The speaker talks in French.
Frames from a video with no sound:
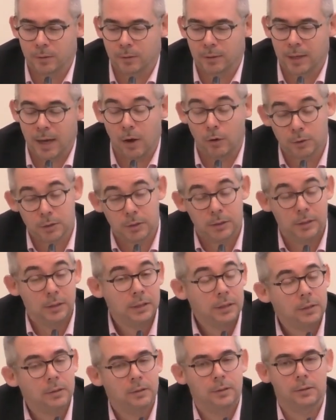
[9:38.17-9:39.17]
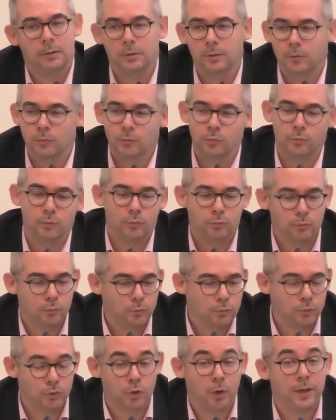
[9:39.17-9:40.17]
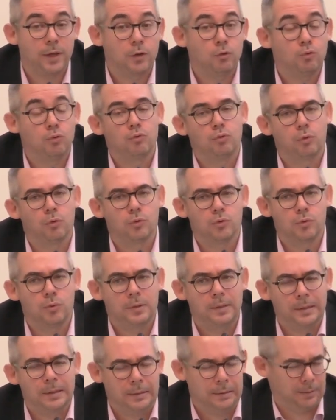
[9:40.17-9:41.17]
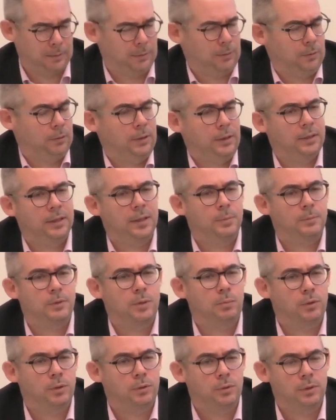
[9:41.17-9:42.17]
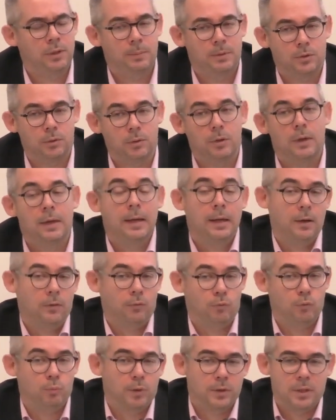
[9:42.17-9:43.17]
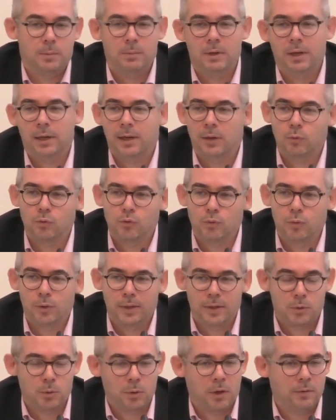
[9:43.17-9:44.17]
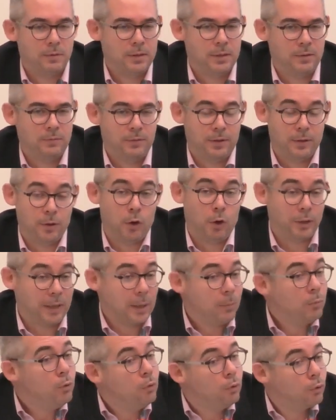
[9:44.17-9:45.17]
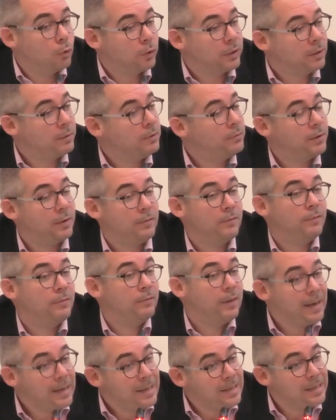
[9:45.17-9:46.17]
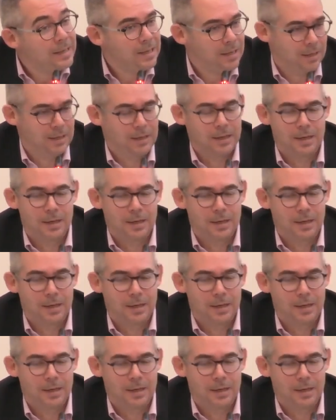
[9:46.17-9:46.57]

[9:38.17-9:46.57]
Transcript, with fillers: garantie. vous auriez dû nous consulter on a été un petit peu étonné parce que vous pensez bien que les consultations avaient été faites en amont, qu'on avait fait valider